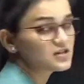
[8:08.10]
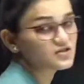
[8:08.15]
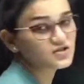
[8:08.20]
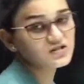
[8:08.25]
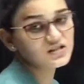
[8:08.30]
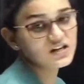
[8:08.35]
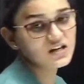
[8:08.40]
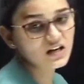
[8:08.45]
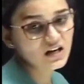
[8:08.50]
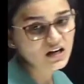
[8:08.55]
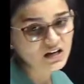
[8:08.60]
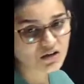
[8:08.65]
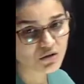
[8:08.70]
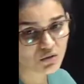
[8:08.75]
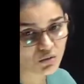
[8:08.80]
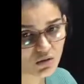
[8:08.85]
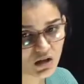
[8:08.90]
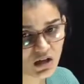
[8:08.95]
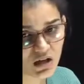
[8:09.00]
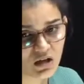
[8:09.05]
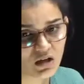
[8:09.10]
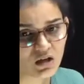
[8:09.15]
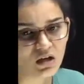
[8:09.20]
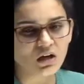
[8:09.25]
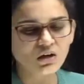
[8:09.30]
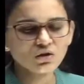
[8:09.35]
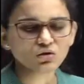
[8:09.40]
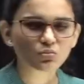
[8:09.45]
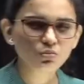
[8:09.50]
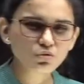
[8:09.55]
लिए चीज़ें करानी होंगी
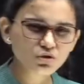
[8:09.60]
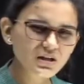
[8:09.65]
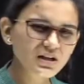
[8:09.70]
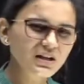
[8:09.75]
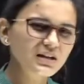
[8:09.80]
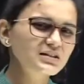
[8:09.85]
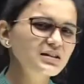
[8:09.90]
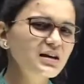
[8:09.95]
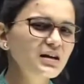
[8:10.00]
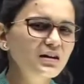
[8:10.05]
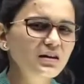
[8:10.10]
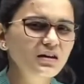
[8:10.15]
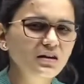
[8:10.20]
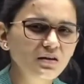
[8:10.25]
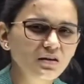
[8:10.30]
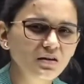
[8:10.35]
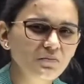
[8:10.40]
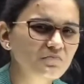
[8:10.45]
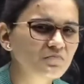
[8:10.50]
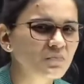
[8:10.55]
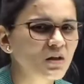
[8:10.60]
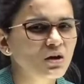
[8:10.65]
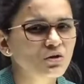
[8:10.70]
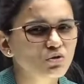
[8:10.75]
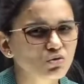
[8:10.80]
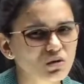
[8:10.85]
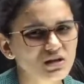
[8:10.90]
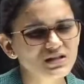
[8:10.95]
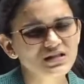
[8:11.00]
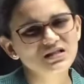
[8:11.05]
तो मुझे लगता है कि
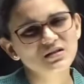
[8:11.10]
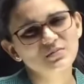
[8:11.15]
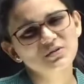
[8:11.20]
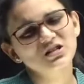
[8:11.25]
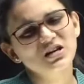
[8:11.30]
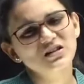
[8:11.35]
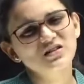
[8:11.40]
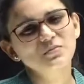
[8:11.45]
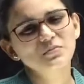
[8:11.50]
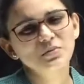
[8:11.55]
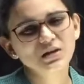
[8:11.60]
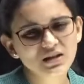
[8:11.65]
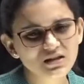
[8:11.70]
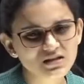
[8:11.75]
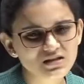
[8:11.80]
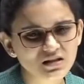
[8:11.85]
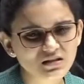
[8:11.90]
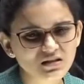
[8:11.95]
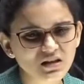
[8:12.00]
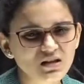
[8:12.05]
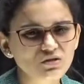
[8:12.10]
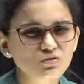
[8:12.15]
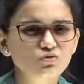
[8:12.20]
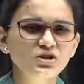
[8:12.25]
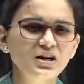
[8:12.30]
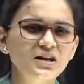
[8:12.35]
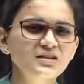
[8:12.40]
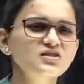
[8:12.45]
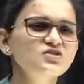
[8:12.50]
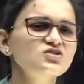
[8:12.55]
थोड़ा सा समय ज़्यादा भी लग सकता है तो
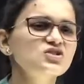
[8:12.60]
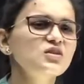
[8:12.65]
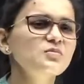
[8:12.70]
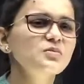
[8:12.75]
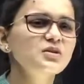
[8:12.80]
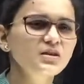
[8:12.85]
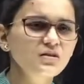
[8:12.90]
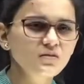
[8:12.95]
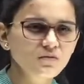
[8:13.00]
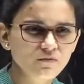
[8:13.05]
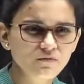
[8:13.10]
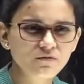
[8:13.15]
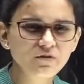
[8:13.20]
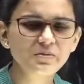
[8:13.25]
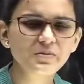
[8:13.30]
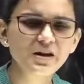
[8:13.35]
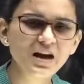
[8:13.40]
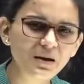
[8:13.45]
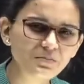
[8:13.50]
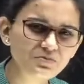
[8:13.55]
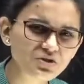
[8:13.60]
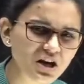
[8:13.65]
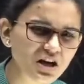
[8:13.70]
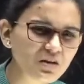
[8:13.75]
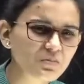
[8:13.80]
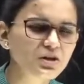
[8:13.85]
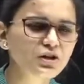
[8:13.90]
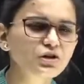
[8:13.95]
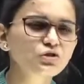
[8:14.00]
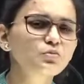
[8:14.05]
चार से छह महीने फिर भी आप
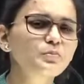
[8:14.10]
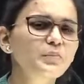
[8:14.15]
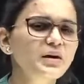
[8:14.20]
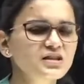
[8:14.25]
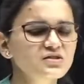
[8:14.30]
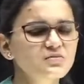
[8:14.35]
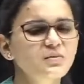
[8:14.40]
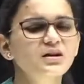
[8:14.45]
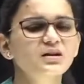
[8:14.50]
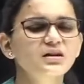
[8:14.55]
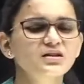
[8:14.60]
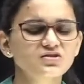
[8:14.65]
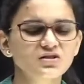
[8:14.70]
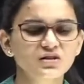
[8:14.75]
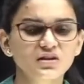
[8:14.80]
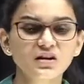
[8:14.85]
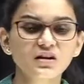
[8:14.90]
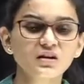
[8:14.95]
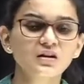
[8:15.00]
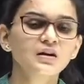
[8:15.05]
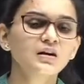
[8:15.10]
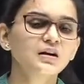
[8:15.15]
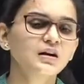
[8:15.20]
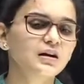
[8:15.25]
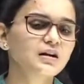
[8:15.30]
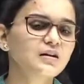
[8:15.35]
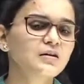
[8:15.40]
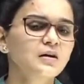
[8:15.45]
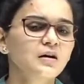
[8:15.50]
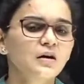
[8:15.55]
चार महीने तो मैक्स मान के चलिए
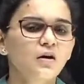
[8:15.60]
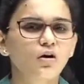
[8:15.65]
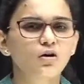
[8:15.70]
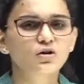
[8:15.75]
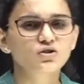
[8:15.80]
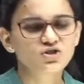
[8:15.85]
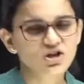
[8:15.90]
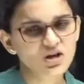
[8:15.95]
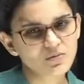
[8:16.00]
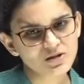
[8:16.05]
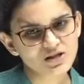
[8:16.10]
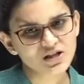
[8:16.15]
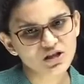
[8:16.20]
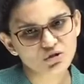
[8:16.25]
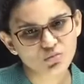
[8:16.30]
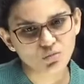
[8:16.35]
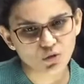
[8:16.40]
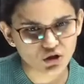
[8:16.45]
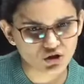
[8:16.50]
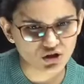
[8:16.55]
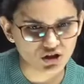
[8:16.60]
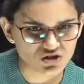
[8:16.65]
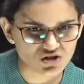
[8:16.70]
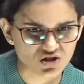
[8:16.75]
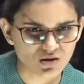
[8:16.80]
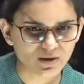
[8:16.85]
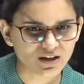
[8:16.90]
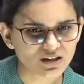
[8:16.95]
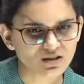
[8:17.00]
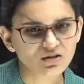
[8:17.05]
है ना और छह मिल जाए तो बहुत ही
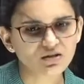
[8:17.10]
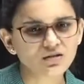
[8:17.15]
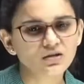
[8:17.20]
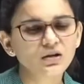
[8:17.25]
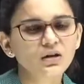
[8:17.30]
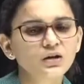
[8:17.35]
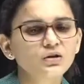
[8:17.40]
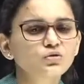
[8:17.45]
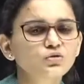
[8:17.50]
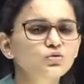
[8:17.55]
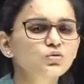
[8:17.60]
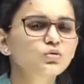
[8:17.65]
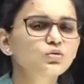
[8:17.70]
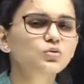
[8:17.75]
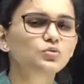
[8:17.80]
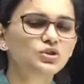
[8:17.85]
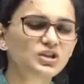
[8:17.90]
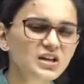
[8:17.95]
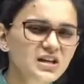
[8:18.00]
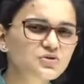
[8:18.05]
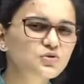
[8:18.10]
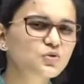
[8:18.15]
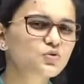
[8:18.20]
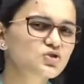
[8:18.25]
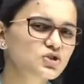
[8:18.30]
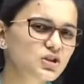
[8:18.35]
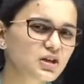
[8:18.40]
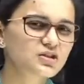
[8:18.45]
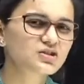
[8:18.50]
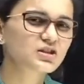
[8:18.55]
अच्छी बात है तो ये
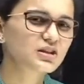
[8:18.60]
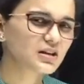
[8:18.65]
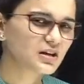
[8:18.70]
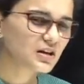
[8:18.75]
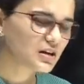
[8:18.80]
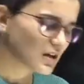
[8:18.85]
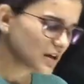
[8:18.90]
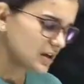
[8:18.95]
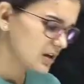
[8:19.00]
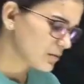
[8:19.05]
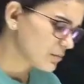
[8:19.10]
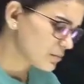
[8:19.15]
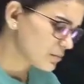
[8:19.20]
सोच के चलिए कि